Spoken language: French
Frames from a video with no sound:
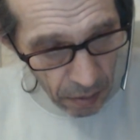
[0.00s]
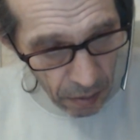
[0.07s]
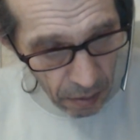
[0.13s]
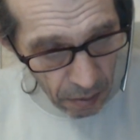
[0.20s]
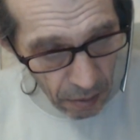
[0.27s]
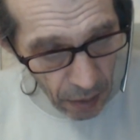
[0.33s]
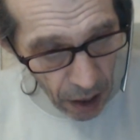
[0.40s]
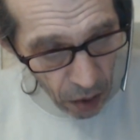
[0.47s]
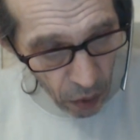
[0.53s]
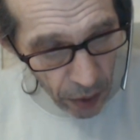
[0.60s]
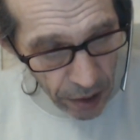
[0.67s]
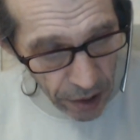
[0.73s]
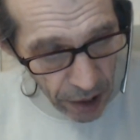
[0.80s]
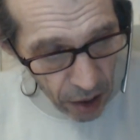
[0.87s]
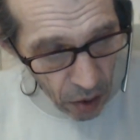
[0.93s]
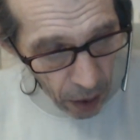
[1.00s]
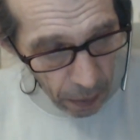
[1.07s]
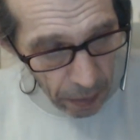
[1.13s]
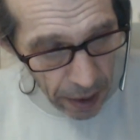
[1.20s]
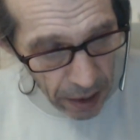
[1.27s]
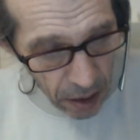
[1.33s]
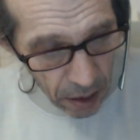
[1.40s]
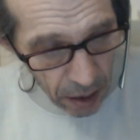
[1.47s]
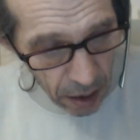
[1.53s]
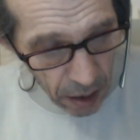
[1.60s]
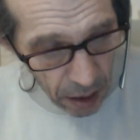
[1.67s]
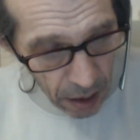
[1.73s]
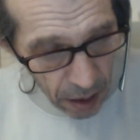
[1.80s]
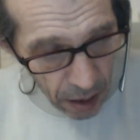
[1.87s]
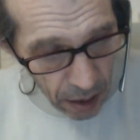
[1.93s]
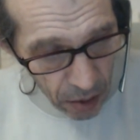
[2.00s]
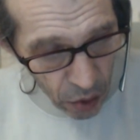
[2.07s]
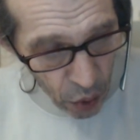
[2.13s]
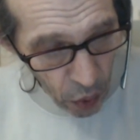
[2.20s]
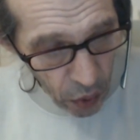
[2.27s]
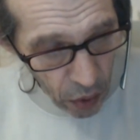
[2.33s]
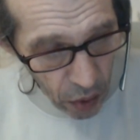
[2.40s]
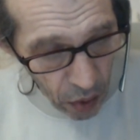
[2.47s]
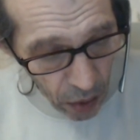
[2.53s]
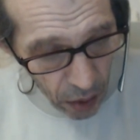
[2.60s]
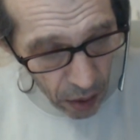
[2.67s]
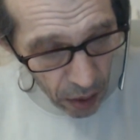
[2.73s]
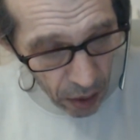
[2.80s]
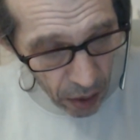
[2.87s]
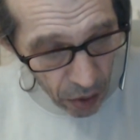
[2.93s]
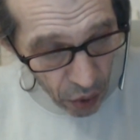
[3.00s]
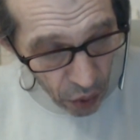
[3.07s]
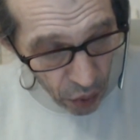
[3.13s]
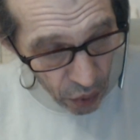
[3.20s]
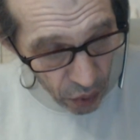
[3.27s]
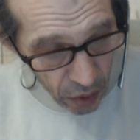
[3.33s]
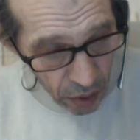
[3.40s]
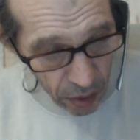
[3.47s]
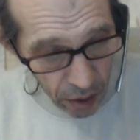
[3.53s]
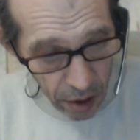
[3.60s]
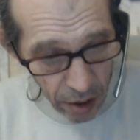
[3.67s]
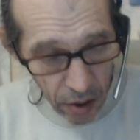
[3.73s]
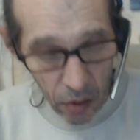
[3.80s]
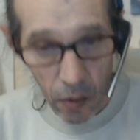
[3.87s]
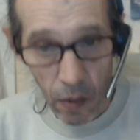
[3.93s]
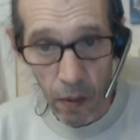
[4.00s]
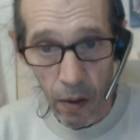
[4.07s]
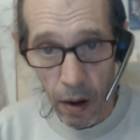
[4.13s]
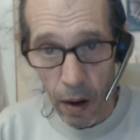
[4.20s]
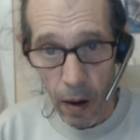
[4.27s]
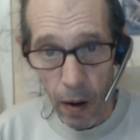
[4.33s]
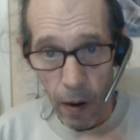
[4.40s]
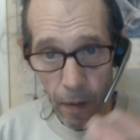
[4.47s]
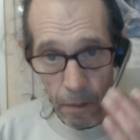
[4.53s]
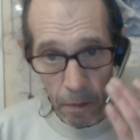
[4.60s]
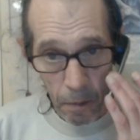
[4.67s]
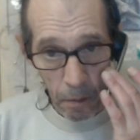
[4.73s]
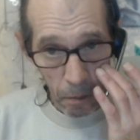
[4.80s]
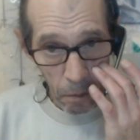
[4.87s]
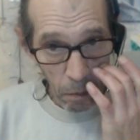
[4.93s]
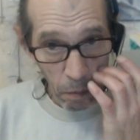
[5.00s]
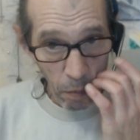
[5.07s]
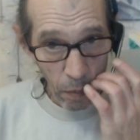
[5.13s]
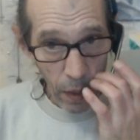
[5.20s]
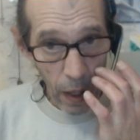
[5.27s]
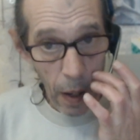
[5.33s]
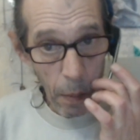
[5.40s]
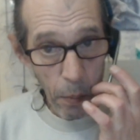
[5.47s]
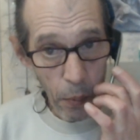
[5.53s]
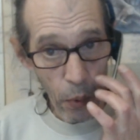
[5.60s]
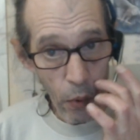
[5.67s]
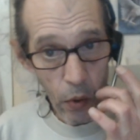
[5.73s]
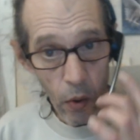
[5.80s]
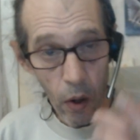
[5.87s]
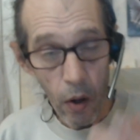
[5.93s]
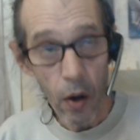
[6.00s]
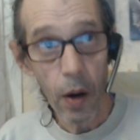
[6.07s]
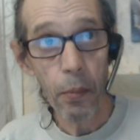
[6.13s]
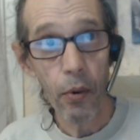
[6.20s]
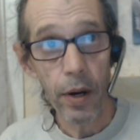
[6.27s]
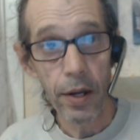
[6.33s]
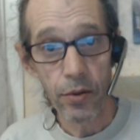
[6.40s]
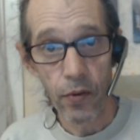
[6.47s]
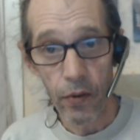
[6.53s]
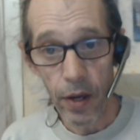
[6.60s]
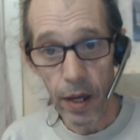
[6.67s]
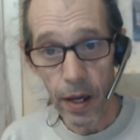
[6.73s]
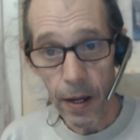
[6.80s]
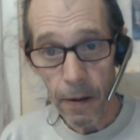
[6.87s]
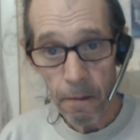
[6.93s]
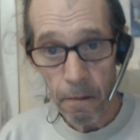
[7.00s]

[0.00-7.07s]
Macron essaie de remettre euh, d'autres trucs qui seront un peu une horreur pour les ouvriers.